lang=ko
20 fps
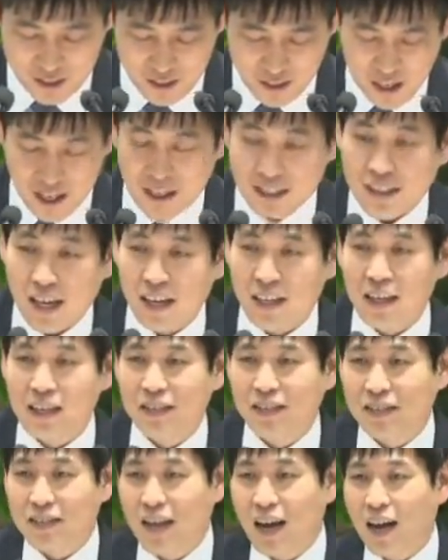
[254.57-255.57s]
하지
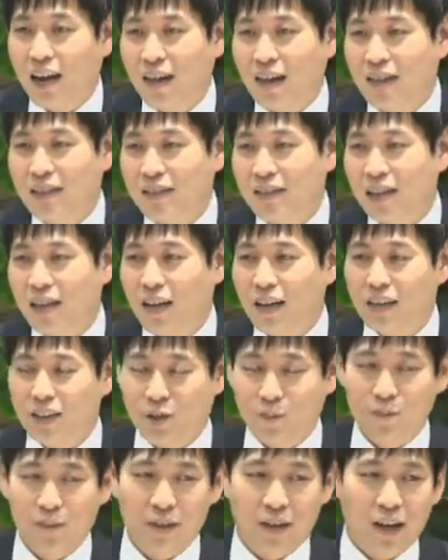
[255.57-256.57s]
않았을까라는 생각이
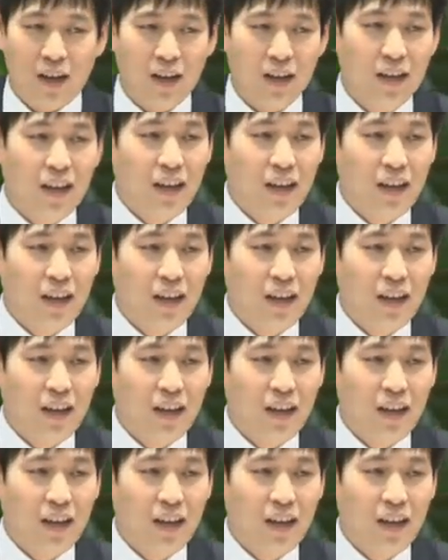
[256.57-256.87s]
듭니다.